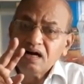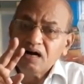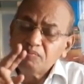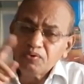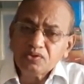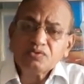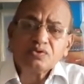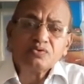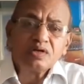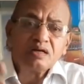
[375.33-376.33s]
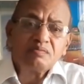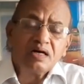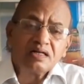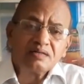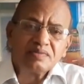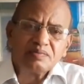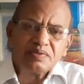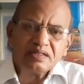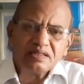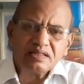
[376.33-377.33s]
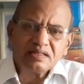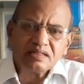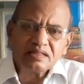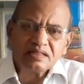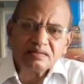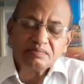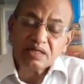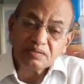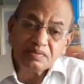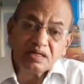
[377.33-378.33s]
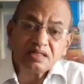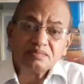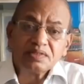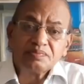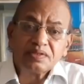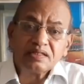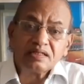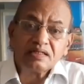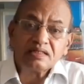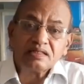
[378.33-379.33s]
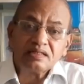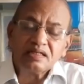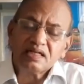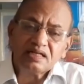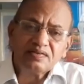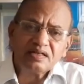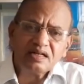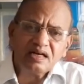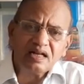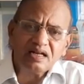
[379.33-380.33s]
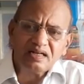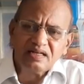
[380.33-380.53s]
அப்பொழுது ஒரு உடல் மாற்றம் ஏற்படுகின்றது மனமாற்றம் ஏற்படுகின்றது என்னவென்றால்